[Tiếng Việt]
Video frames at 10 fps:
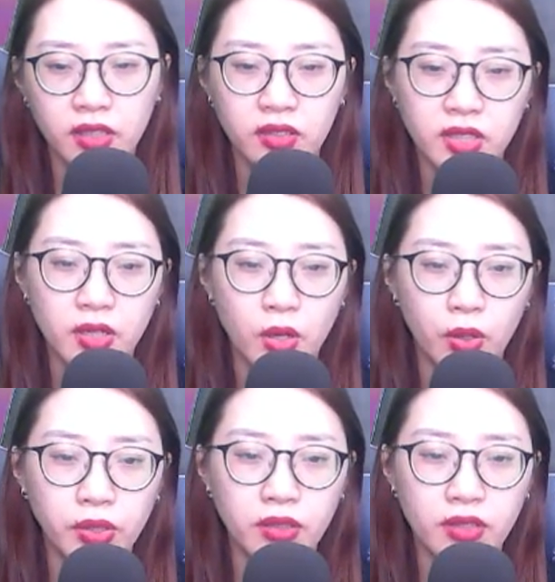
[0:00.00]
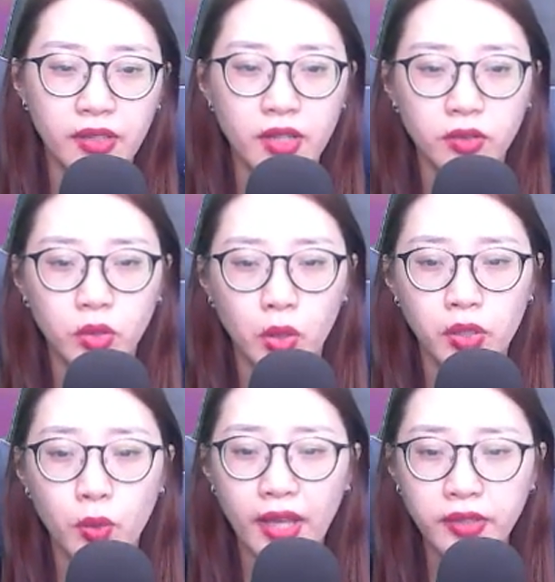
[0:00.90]
Xin lỗi là do tôi
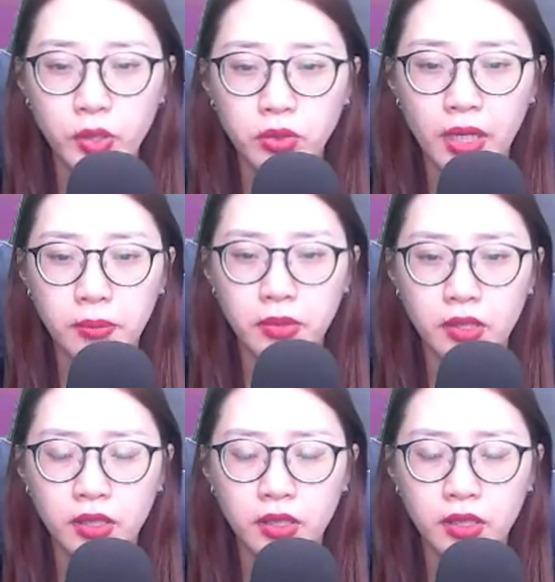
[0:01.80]
quá chú tâm.